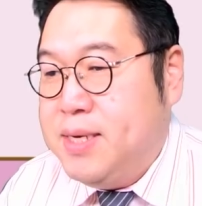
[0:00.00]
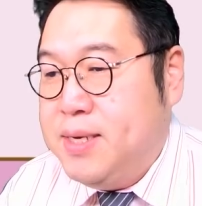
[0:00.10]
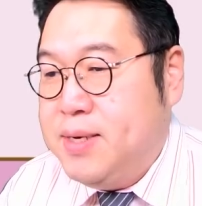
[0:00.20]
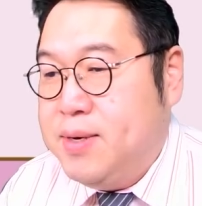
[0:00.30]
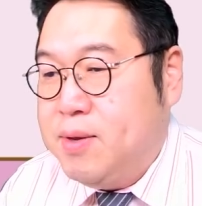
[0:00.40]

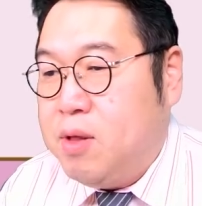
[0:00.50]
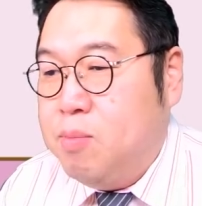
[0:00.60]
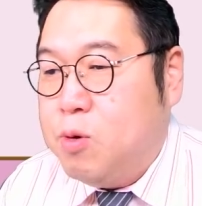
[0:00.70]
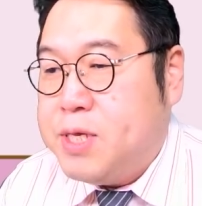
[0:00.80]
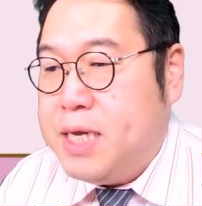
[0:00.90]
어,
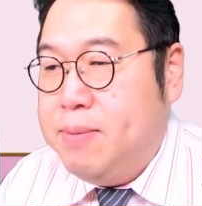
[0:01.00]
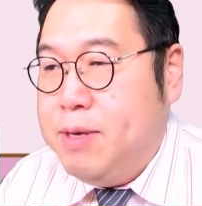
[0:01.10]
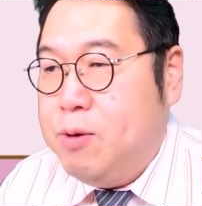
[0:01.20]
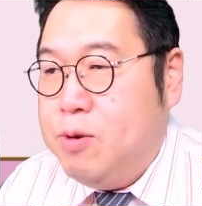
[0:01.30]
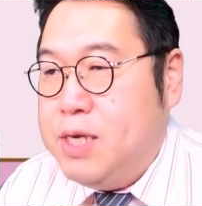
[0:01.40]
어떤
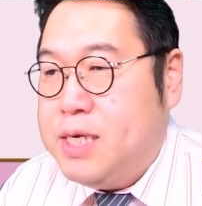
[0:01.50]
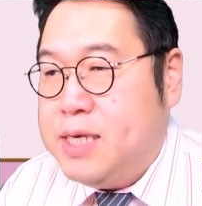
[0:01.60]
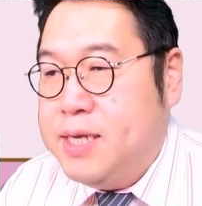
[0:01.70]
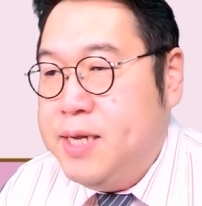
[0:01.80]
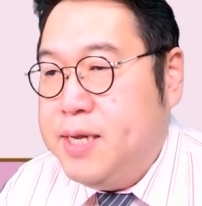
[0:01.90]
목사님이
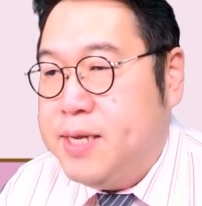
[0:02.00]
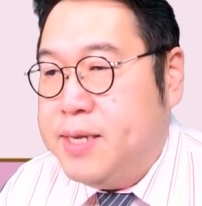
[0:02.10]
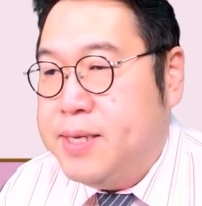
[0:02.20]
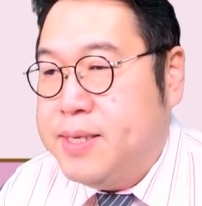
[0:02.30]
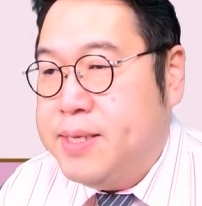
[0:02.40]
올리신
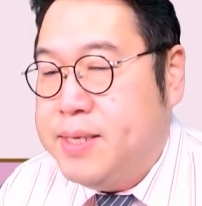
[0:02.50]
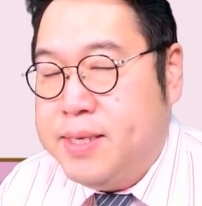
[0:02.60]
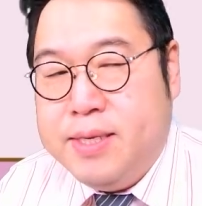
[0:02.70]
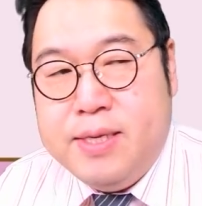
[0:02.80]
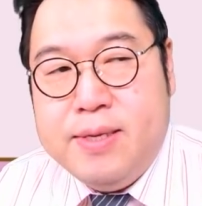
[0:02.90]
음,
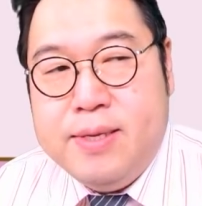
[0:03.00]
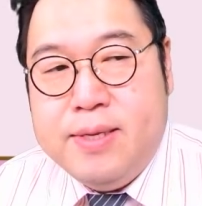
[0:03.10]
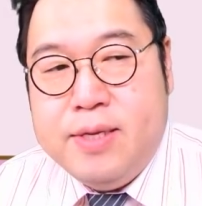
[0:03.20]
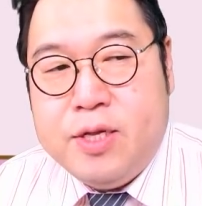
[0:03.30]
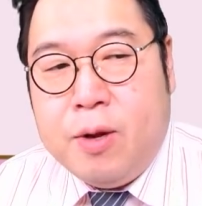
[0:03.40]

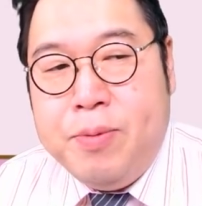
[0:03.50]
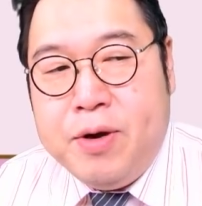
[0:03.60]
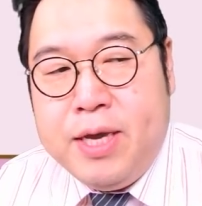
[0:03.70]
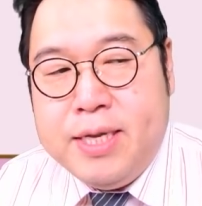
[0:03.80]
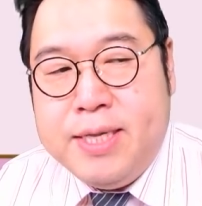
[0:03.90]

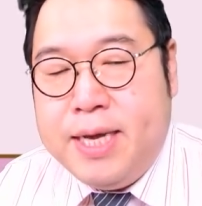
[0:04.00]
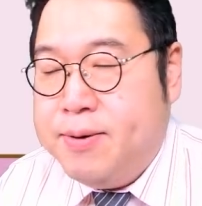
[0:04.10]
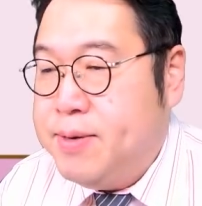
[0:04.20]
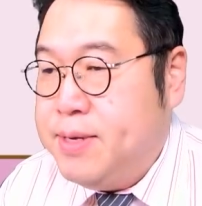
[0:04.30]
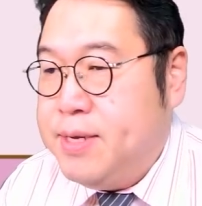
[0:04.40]
서평이
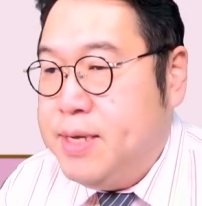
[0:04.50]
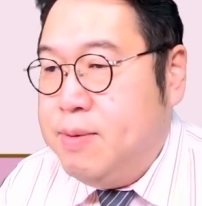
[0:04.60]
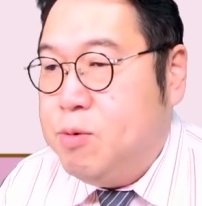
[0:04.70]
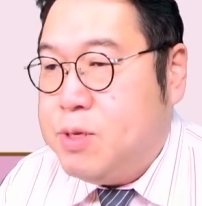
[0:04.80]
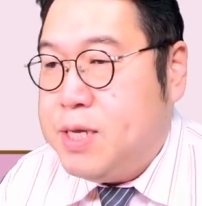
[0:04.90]
있는데요. 이